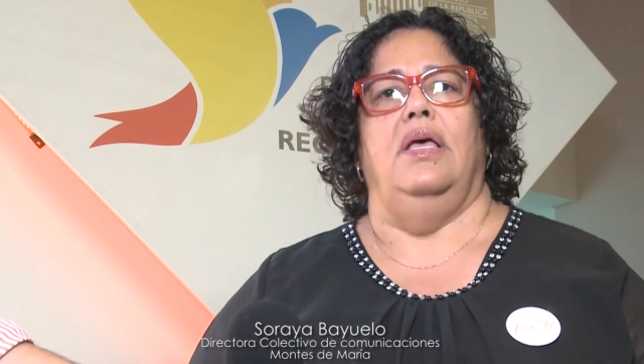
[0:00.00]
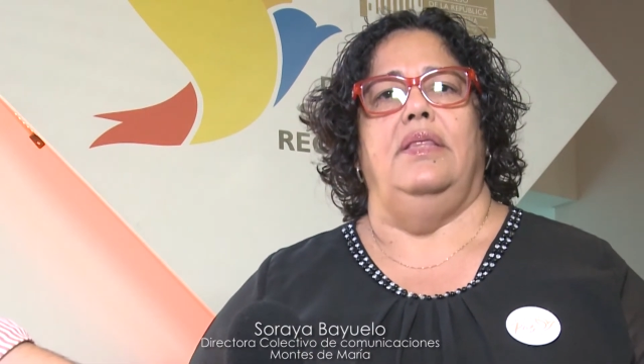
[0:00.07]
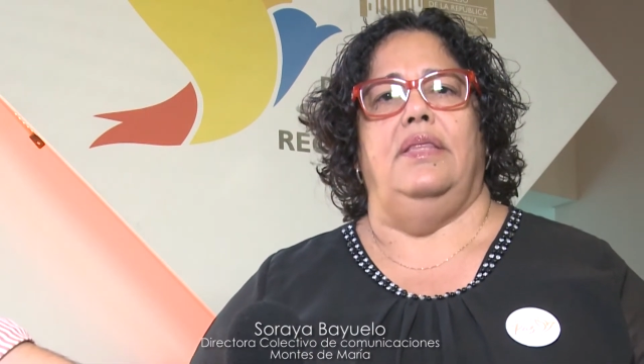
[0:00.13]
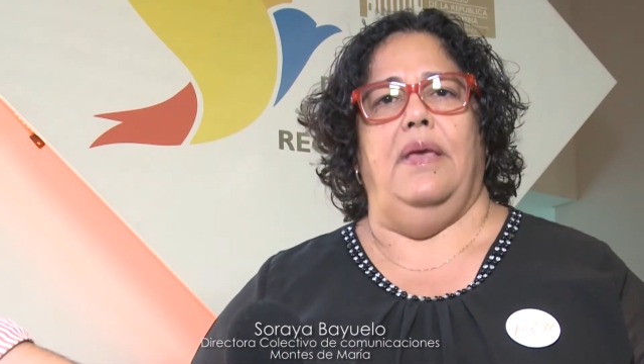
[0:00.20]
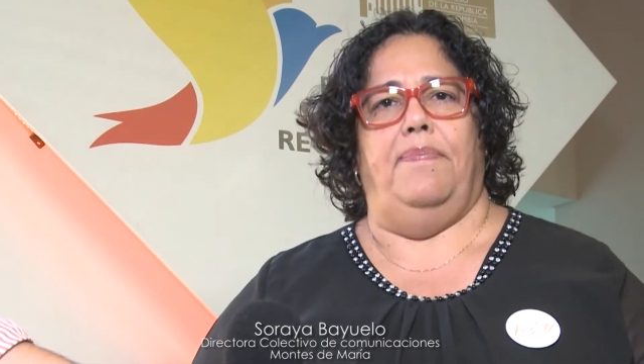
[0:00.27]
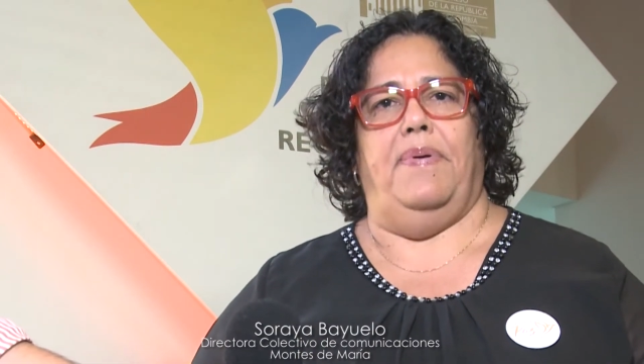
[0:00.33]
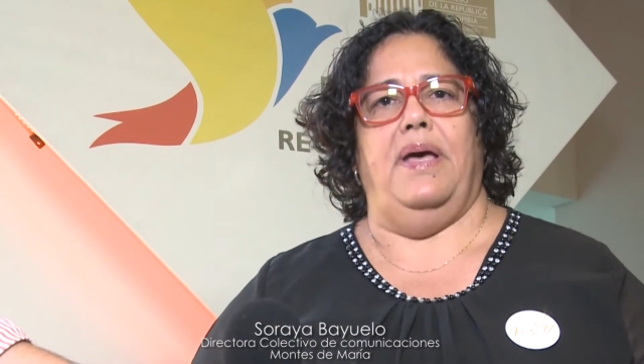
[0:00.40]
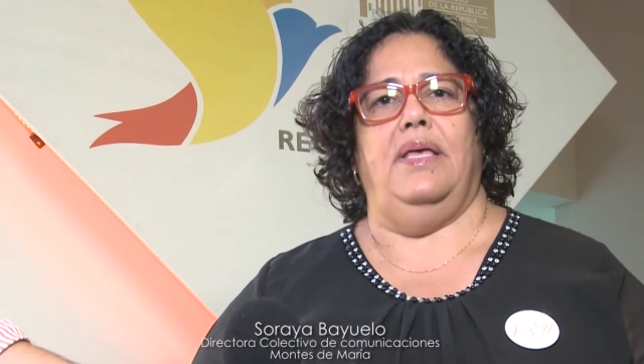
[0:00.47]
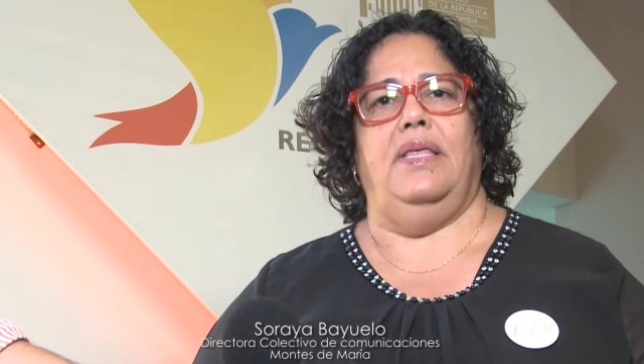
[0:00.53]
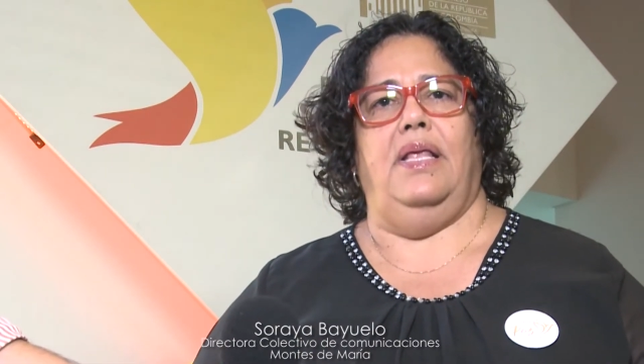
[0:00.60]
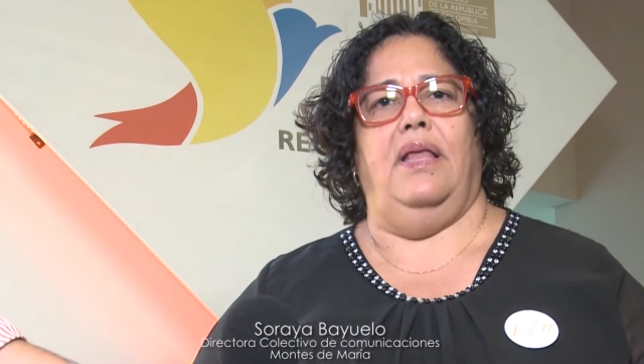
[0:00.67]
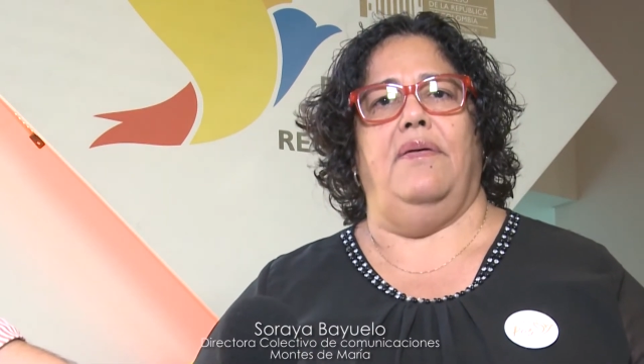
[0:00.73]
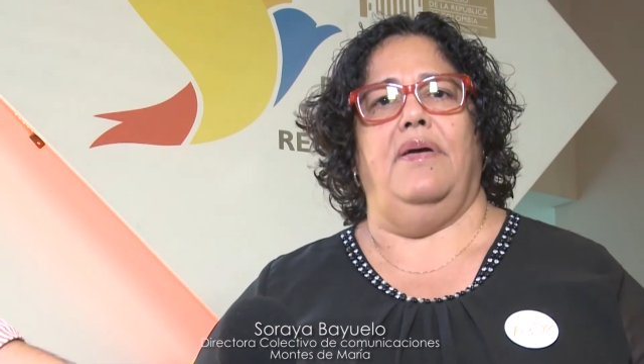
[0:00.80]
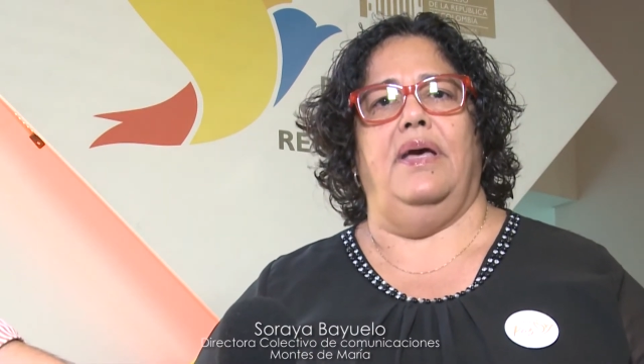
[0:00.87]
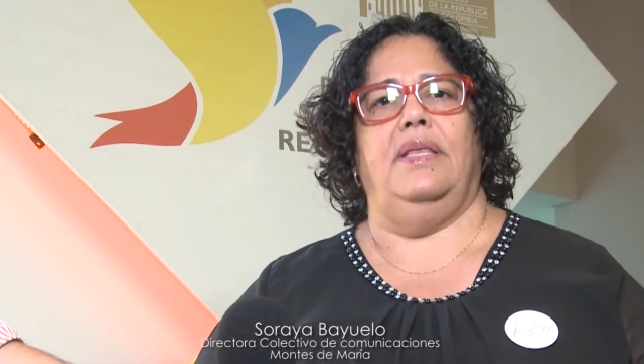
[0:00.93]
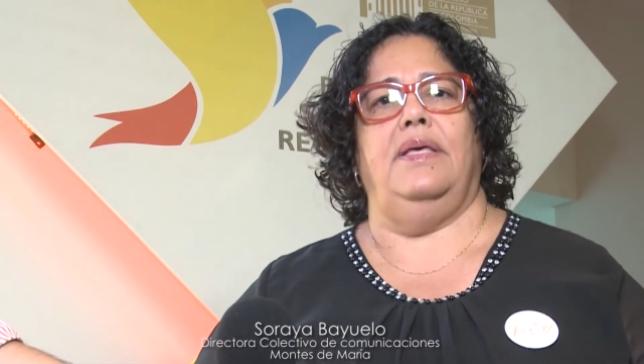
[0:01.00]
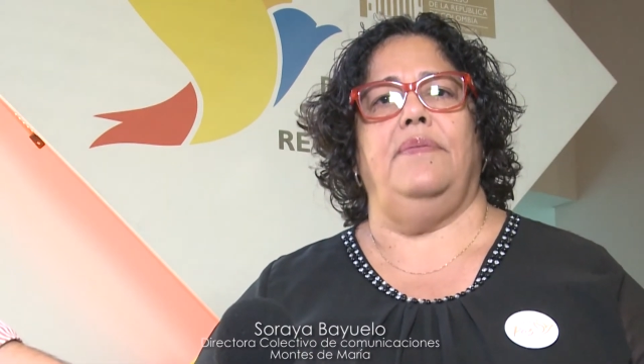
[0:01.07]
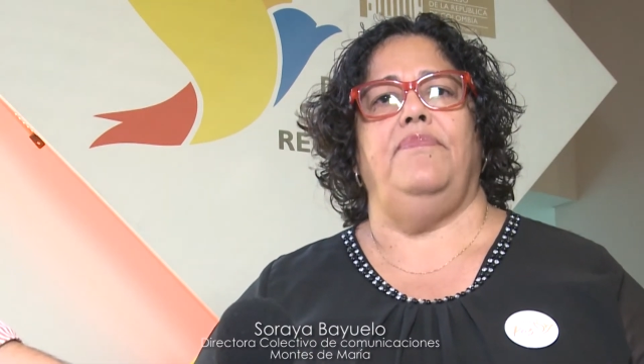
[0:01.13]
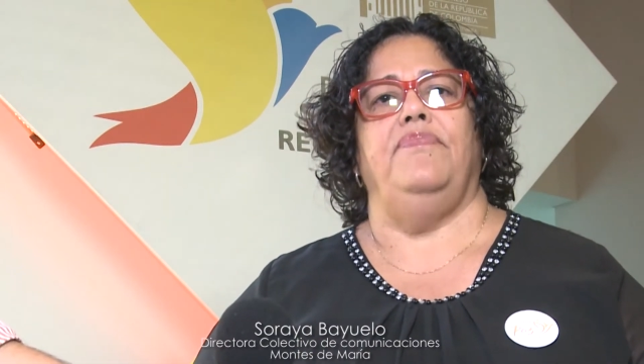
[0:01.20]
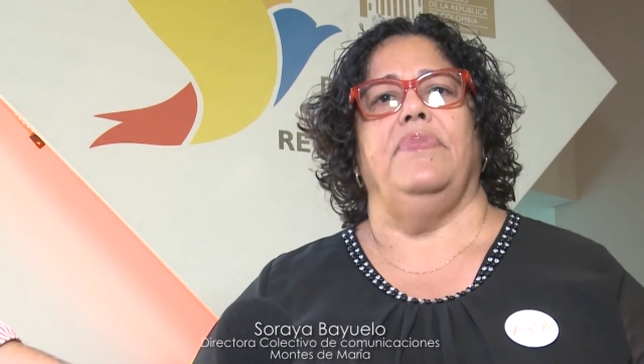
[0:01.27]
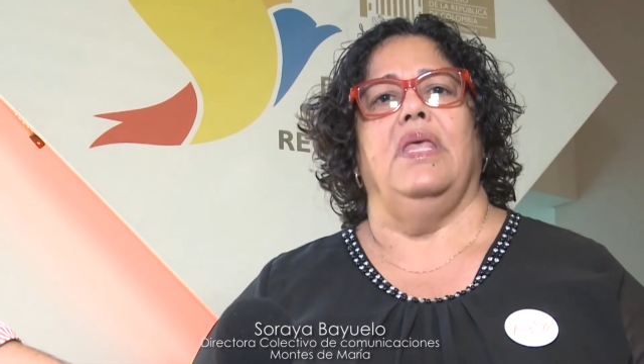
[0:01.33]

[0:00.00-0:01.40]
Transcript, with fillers: de paz de La Habana,